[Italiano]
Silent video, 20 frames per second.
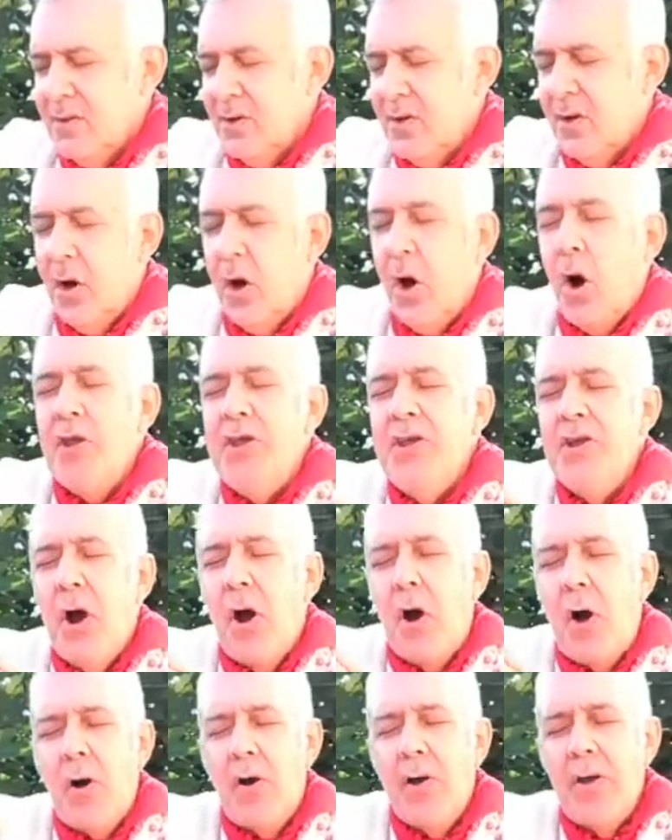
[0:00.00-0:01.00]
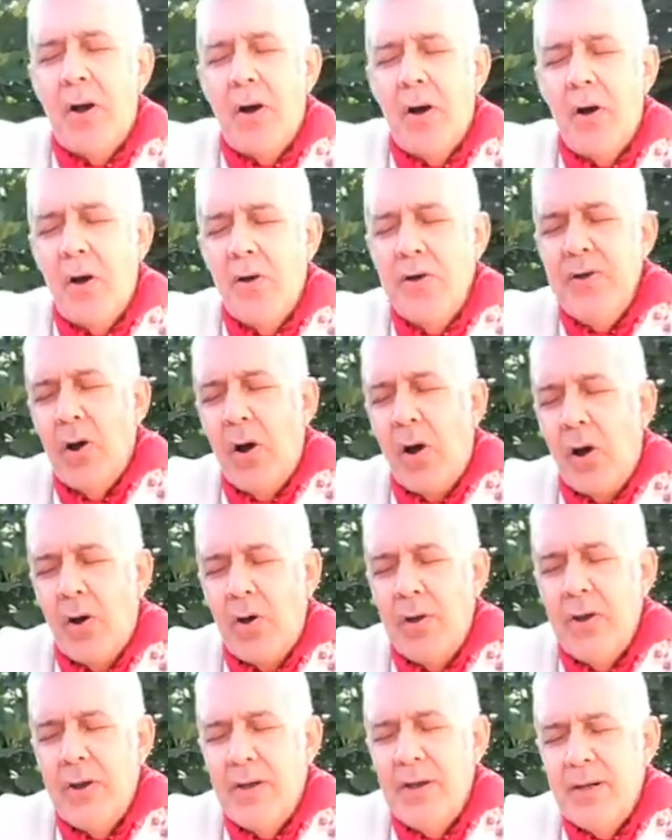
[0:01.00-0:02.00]
oinoi,
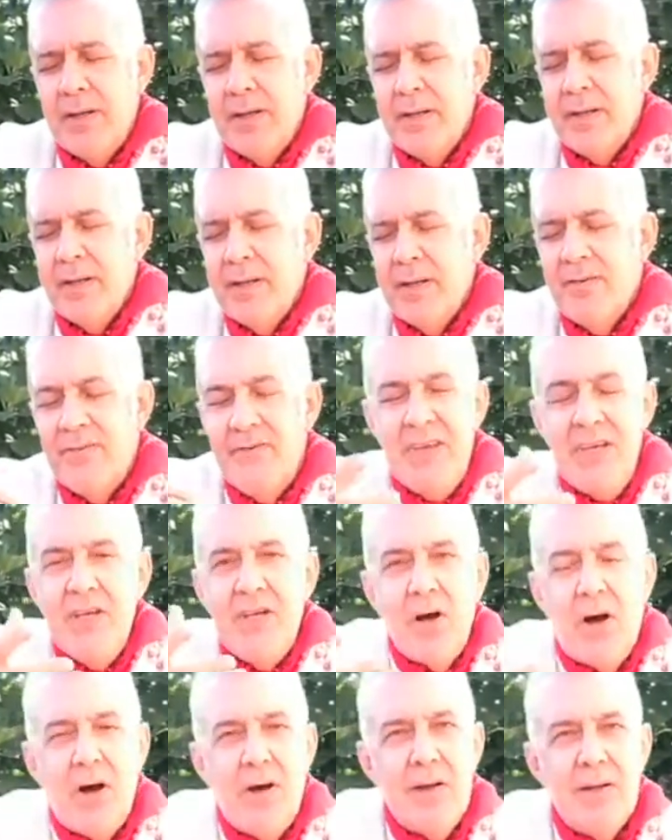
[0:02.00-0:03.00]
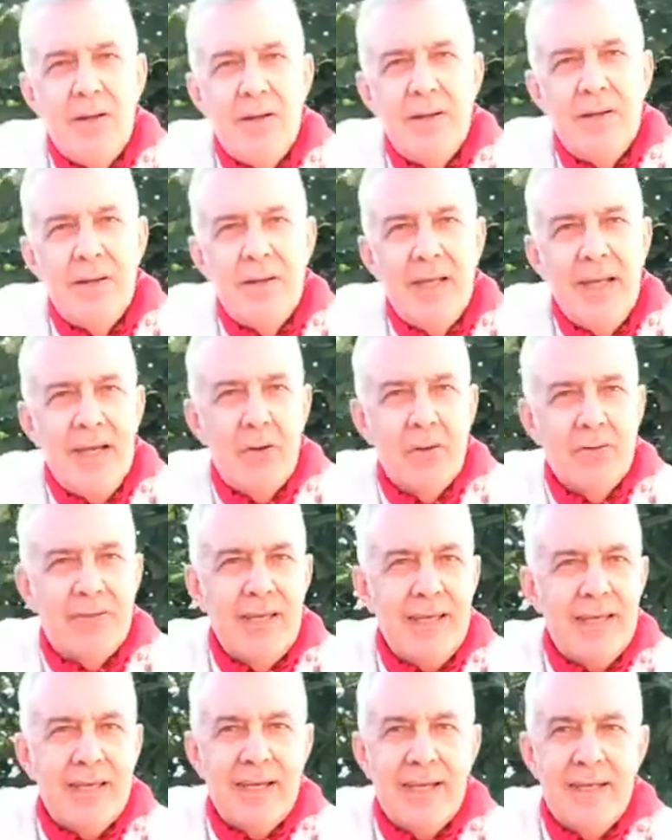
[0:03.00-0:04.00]
oinoi, vino,
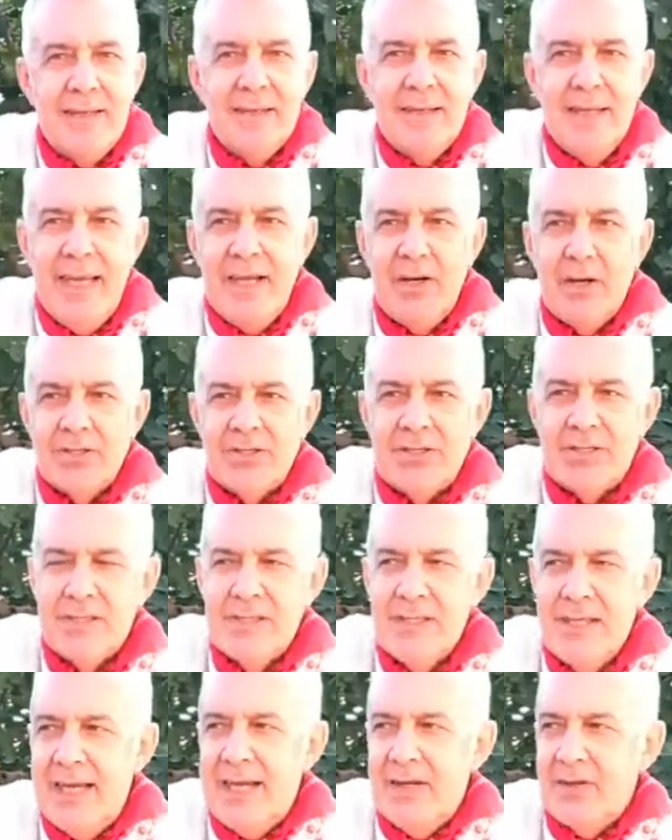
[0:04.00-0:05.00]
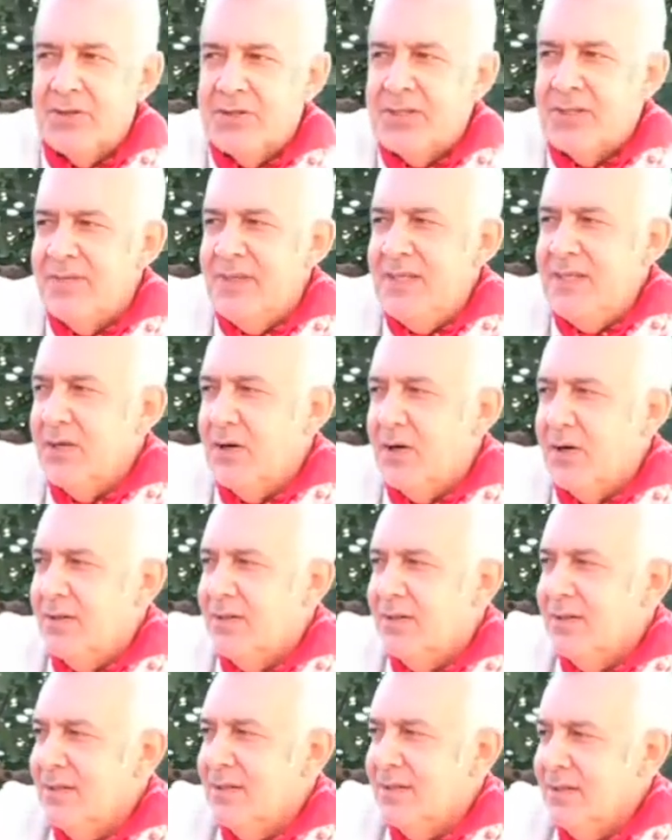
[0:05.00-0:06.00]
enoteca, enos, enos, vino,
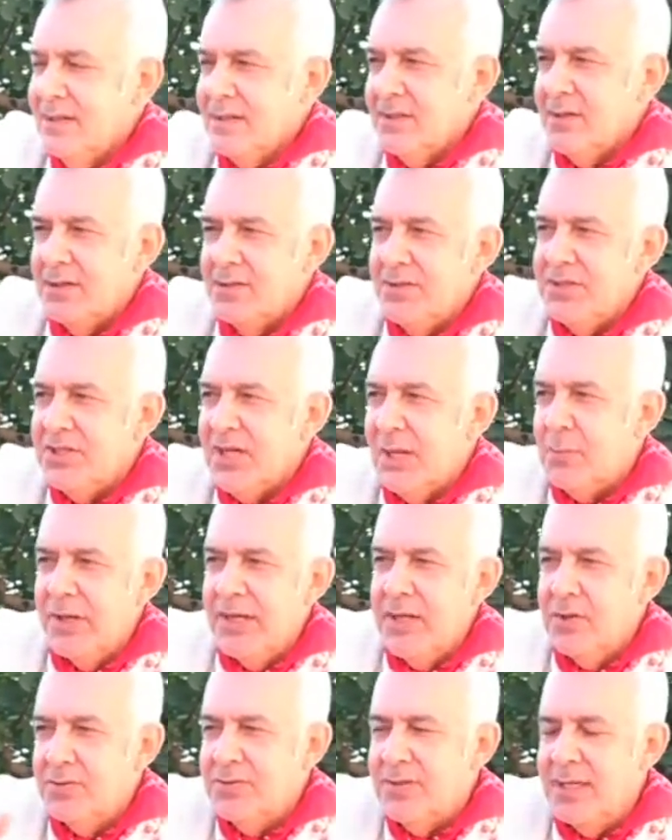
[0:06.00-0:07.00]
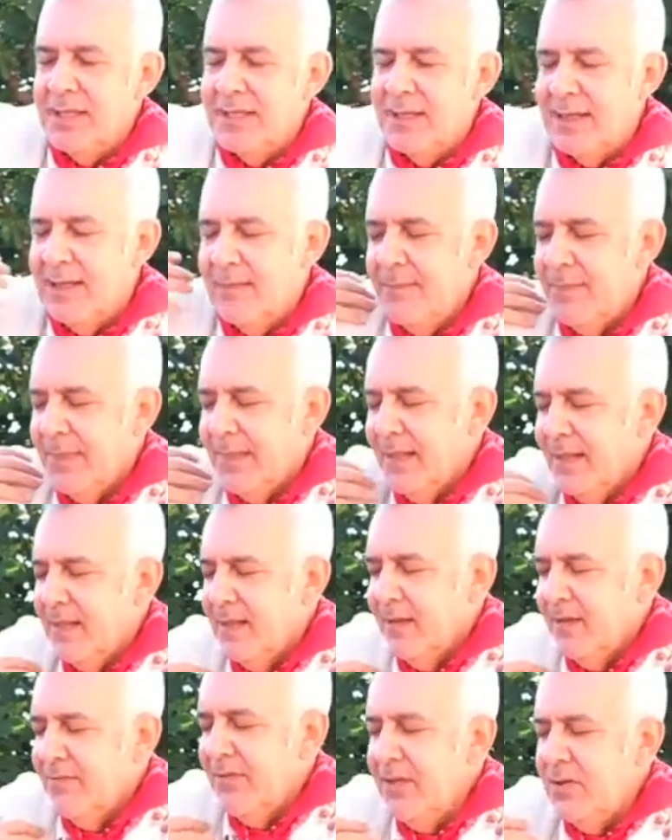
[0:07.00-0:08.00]
no? diciamo enoteca,
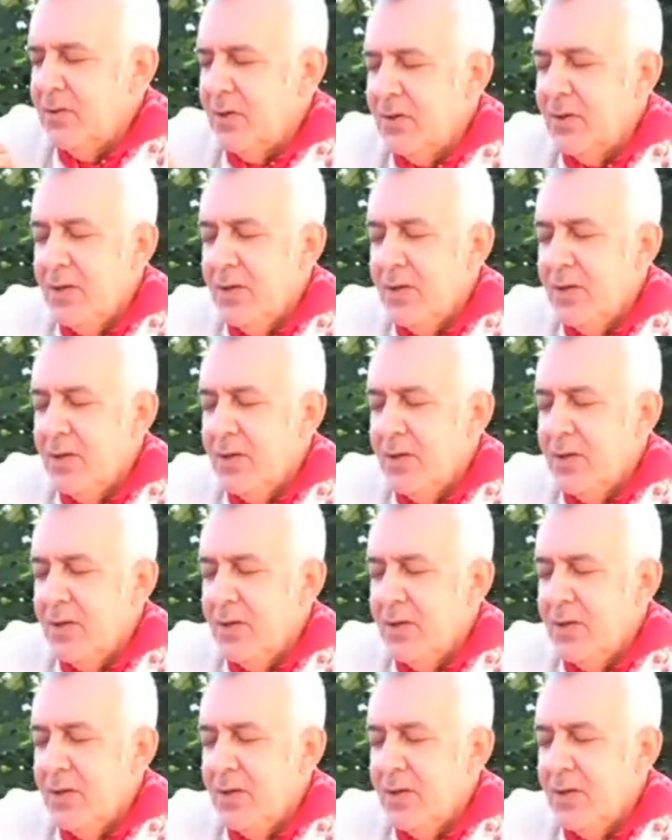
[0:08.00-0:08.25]
vino,